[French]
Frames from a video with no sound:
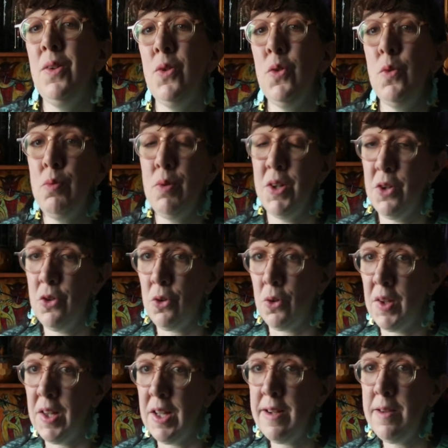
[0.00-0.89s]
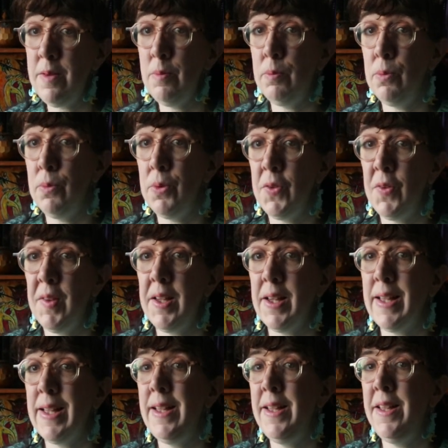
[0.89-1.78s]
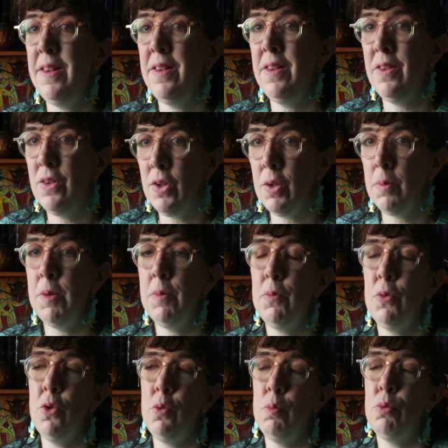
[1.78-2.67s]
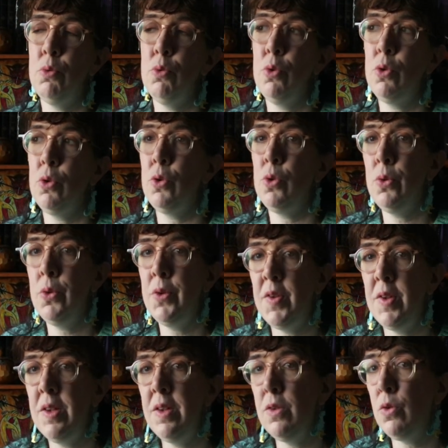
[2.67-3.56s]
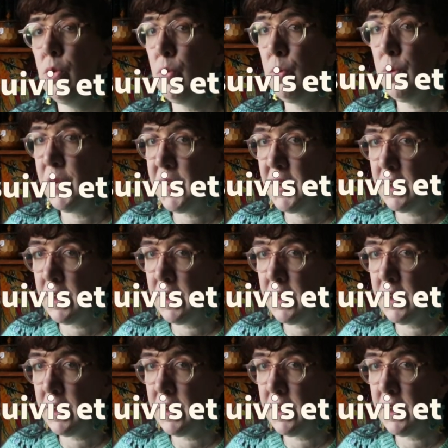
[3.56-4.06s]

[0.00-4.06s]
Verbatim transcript: le bullet journal me sert énormément pour noter tout ce